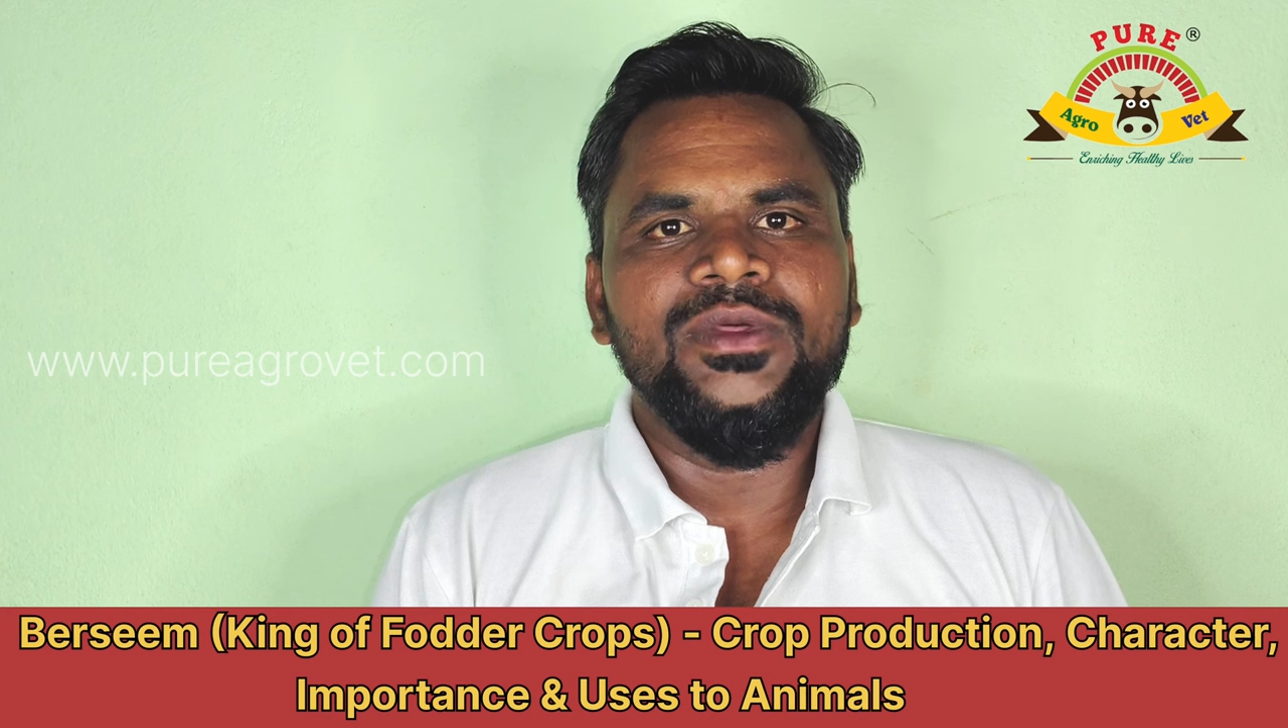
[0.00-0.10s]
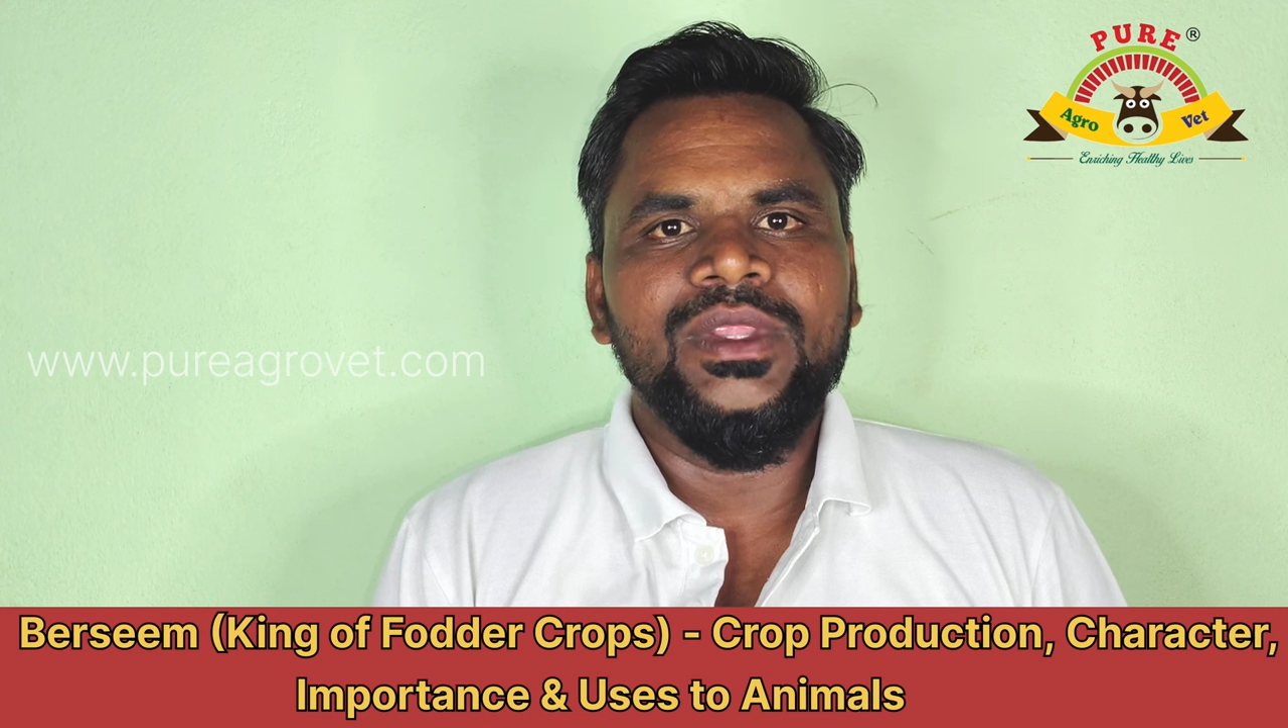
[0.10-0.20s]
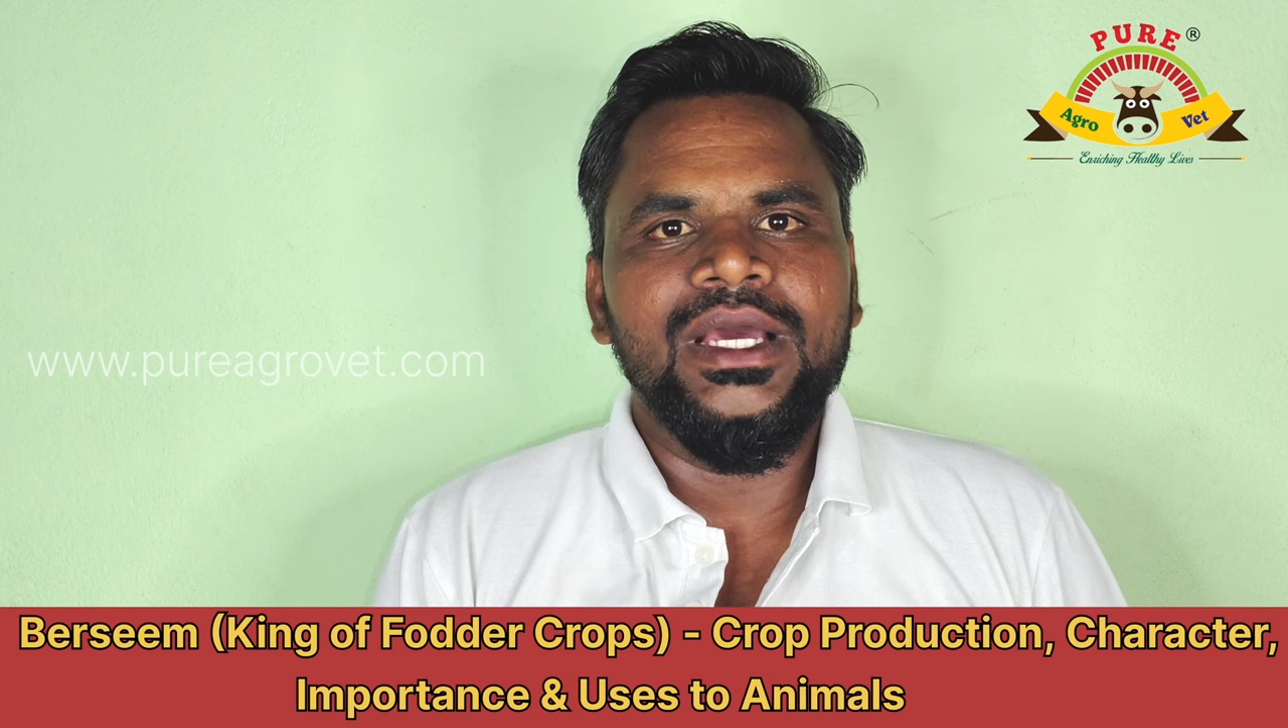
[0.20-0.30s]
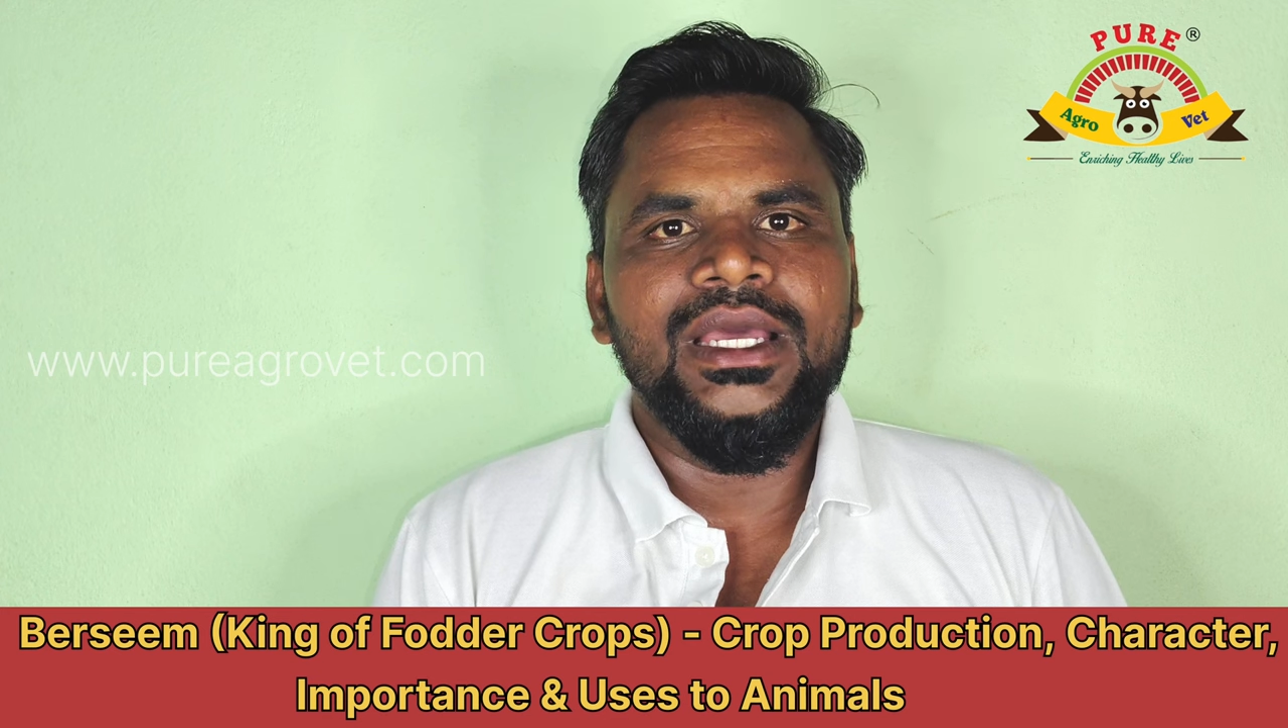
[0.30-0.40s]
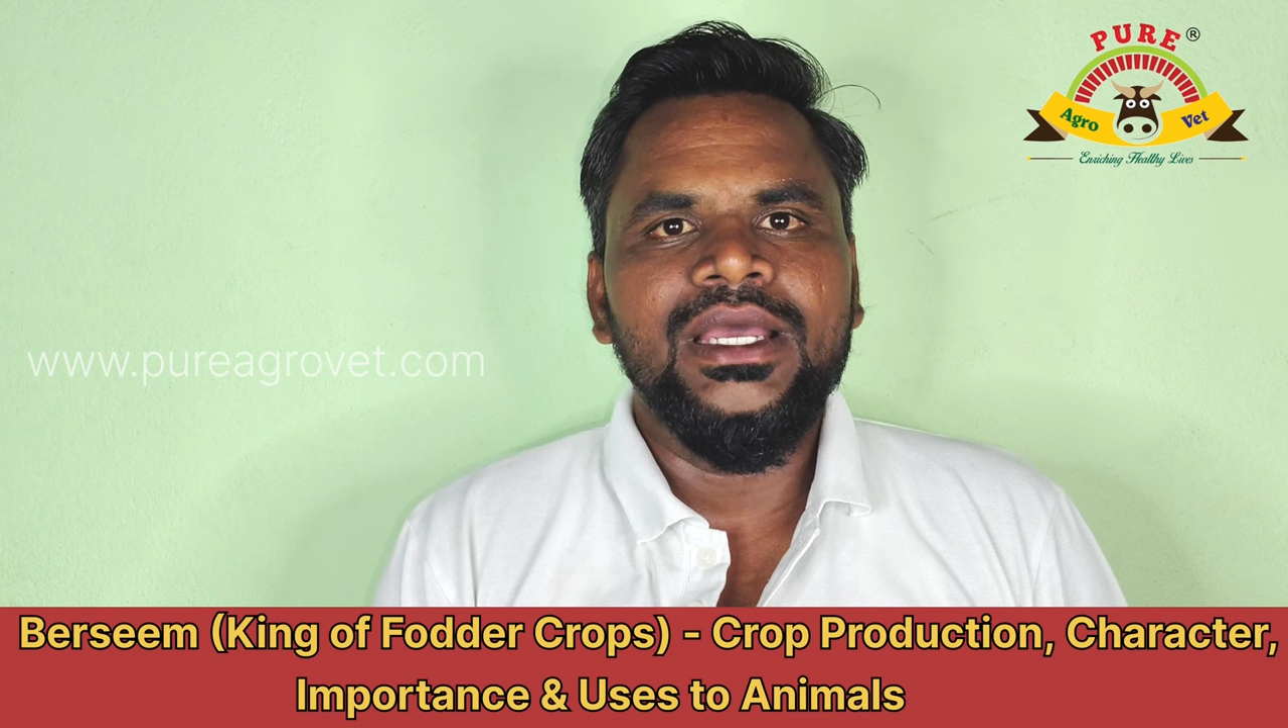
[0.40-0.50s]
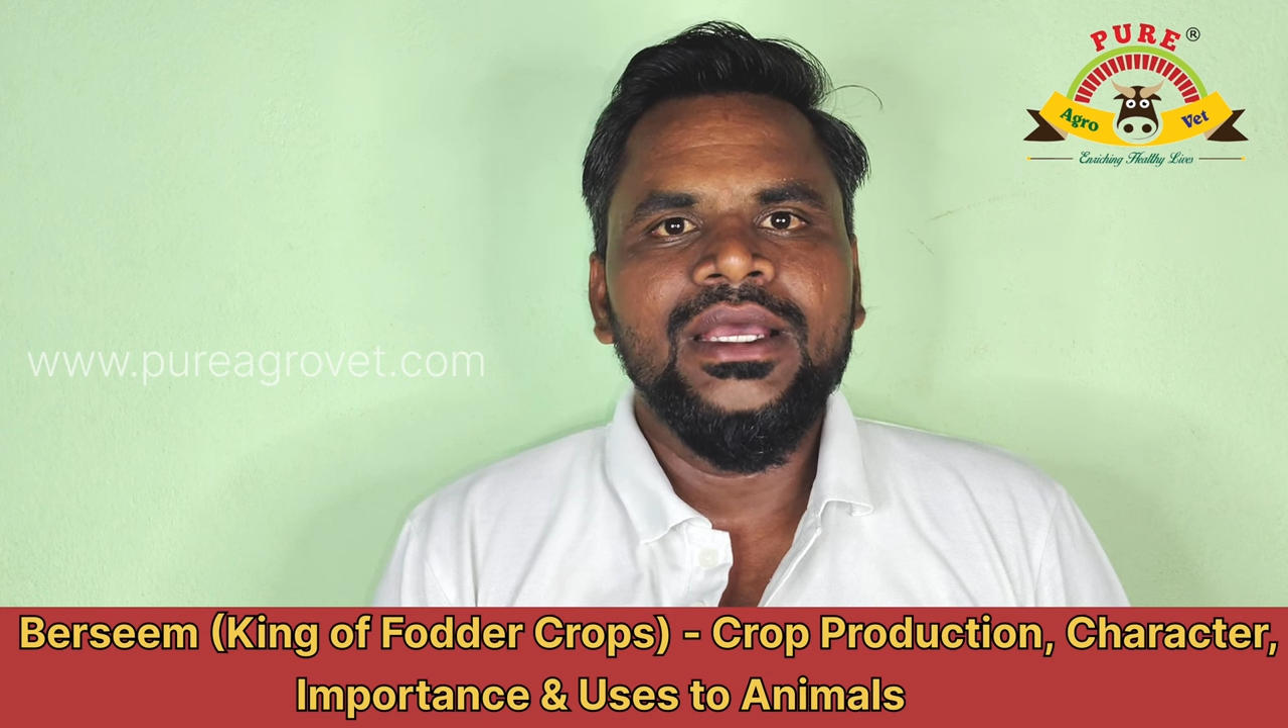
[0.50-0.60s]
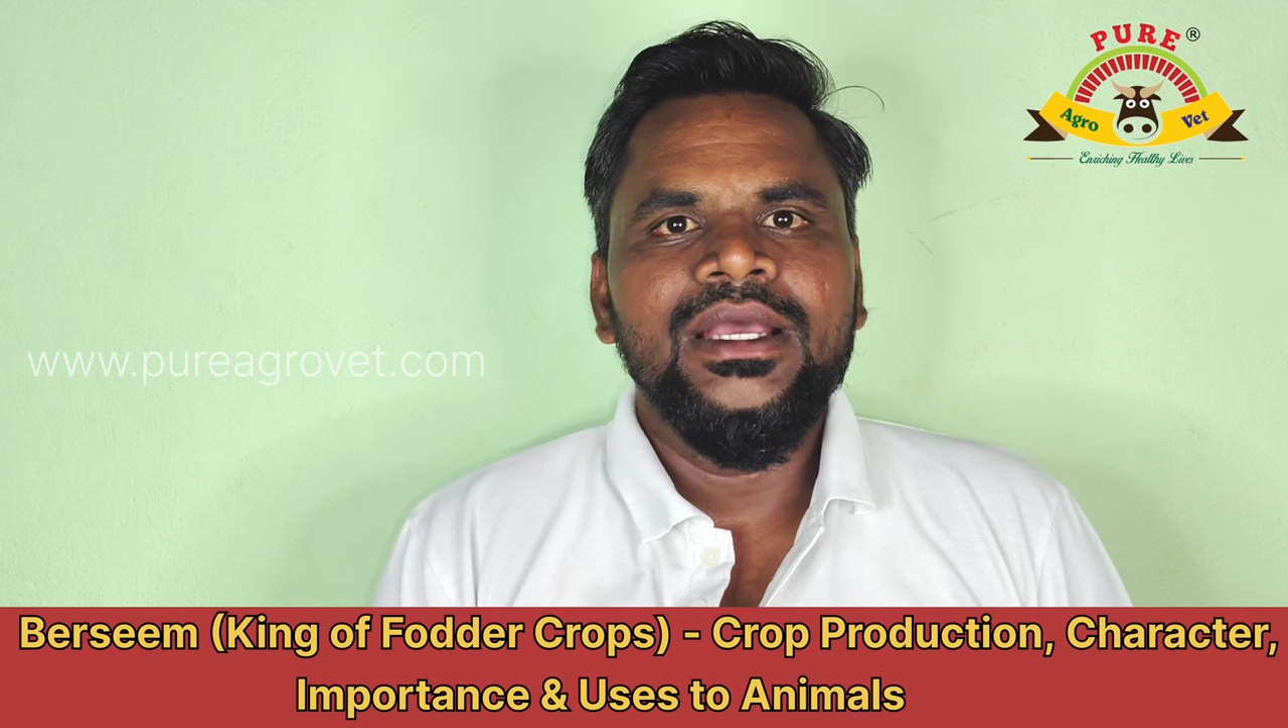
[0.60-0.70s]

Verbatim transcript: பதிவு தாங்க